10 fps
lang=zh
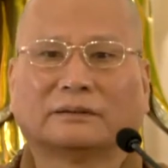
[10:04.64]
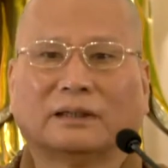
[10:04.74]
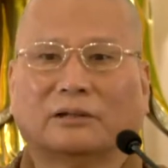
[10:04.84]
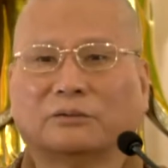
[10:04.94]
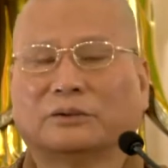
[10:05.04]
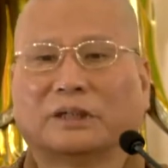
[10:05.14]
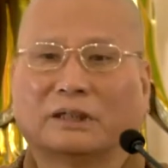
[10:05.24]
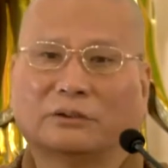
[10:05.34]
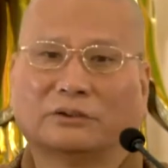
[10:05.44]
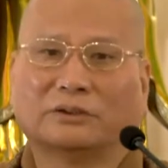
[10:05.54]
啊，护讲
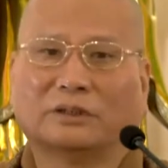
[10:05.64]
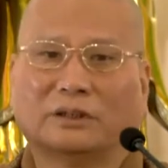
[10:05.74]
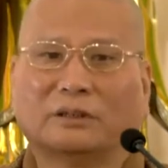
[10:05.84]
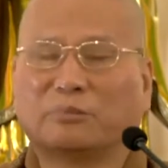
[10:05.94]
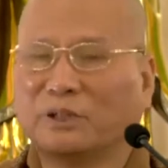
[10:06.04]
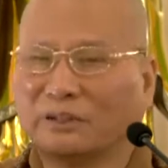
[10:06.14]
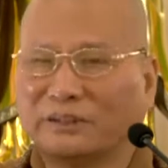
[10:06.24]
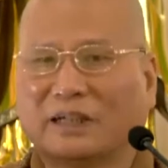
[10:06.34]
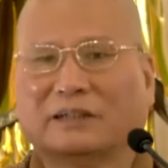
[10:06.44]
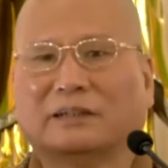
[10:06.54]
老师的那不要
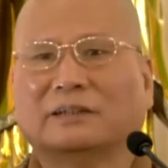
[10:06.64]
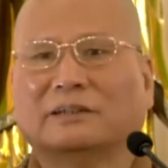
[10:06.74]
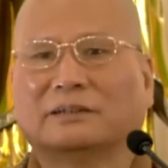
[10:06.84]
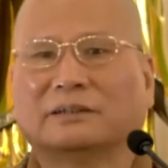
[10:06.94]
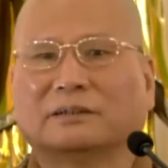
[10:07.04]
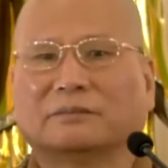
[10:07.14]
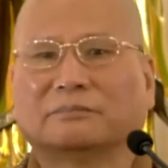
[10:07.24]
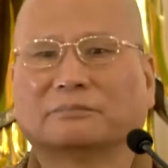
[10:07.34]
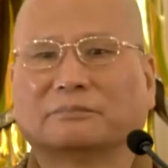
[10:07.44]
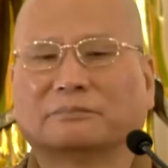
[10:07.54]
加你的意思，
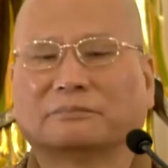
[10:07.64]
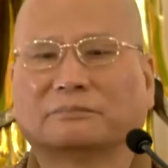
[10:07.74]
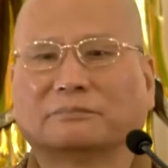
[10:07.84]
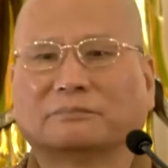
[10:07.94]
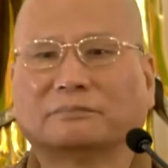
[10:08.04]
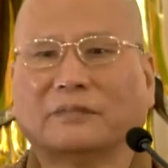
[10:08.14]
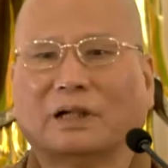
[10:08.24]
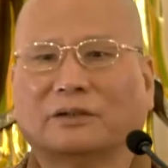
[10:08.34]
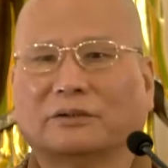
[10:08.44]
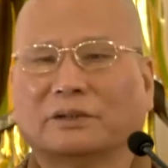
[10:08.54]

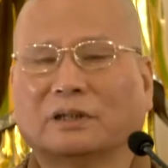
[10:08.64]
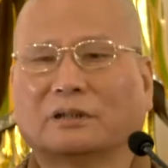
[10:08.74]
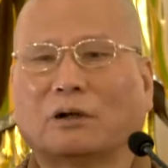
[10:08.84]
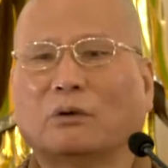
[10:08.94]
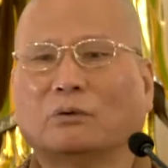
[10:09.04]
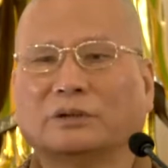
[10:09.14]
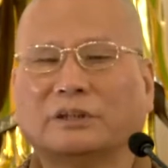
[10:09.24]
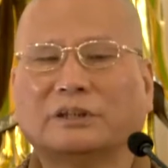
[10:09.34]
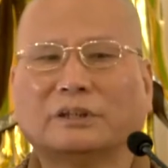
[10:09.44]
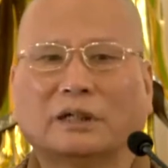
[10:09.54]
啊，有些口
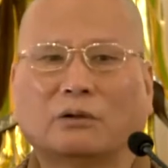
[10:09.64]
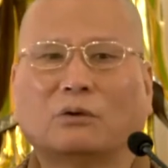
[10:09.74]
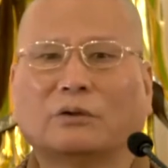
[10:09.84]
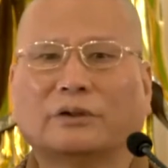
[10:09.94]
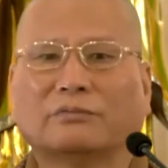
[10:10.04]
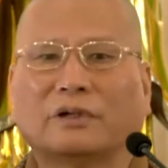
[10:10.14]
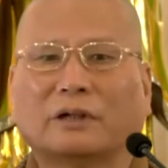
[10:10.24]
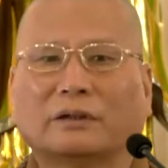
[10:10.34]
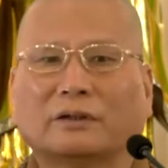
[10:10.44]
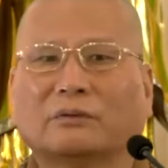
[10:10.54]
气啦、口语
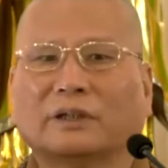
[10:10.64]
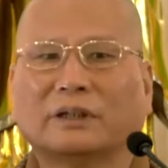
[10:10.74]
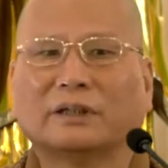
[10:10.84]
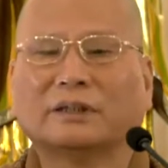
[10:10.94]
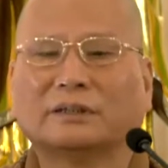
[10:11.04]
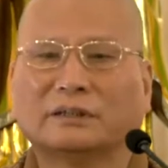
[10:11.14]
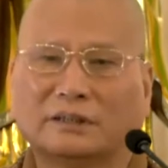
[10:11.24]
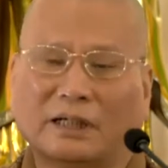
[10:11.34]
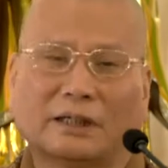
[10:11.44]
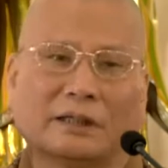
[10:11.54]
化呢，用你的意思
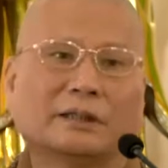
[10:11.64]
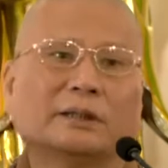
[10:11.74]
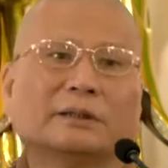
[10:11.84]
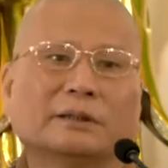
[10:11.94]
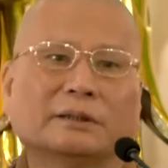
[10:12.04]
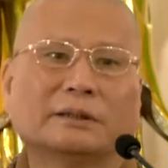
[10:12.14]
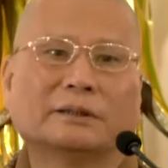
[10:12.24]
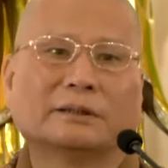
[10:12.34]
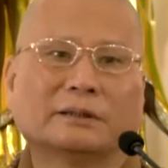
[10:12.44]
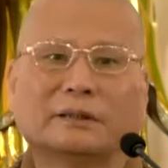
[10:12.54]
讲可以，
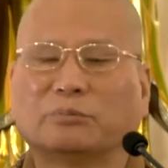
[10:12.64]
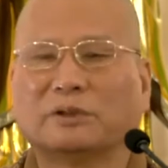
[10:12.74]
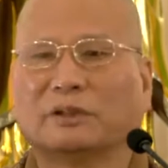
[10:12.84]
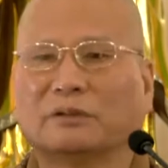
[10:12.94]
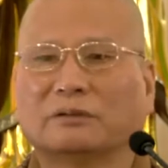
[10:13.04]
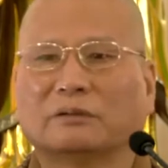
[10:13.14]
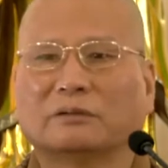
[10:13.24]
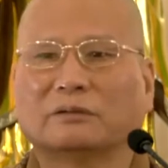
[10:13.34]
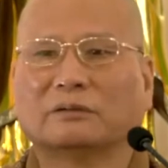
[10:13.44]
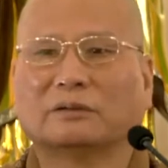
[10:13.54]
但是不要
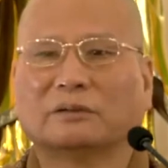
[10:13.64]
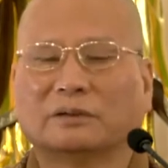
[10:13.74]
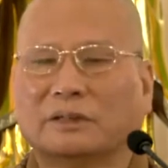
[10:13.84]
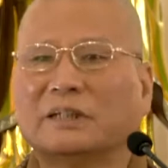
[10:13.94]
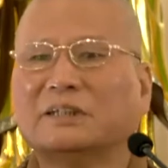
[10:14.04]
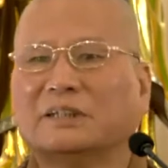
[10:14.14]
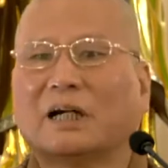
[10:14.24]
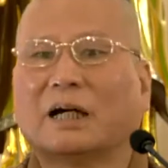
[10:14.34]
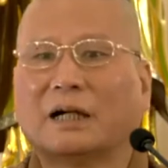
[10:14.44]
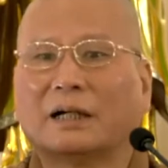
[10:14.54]
添
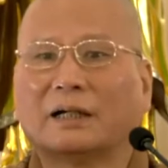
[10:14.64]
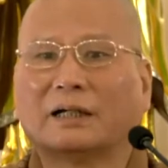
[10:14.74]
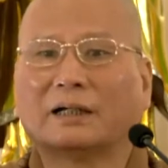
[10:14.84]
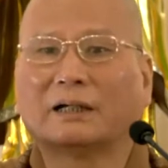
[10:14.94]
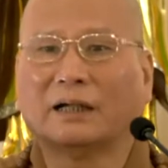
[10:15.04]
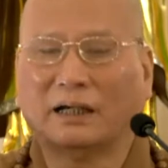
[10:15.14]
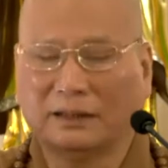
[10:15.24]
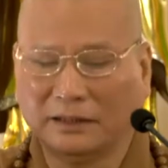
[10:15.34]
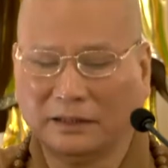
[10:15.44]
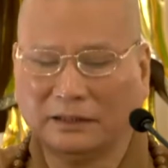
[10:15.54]
加，啊，
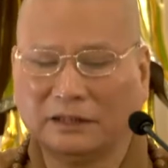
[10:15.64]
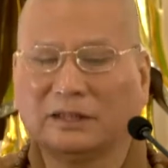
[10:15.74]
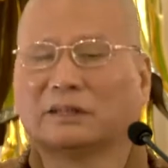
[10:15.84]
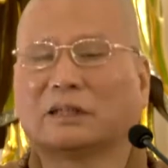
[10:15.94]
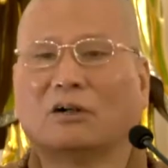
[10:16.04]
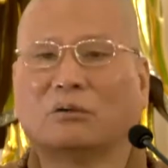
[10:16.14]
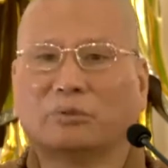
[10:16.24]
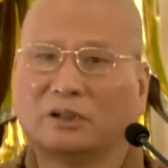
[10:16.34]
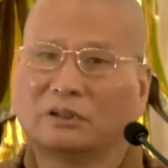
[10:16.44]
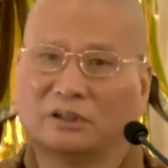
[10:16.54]
可以减少，
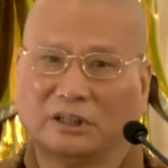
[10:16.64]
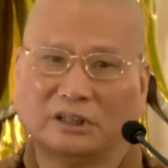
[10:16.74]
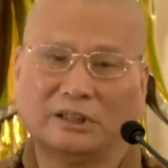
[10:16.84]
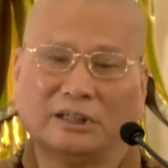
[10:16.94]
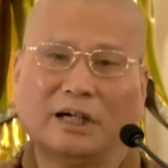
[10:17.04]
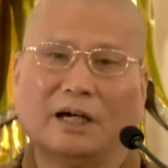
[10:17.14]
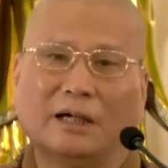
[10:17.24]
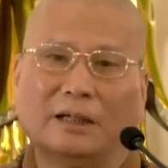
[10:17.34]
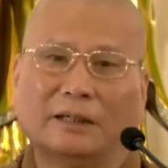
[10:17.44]
不要增加。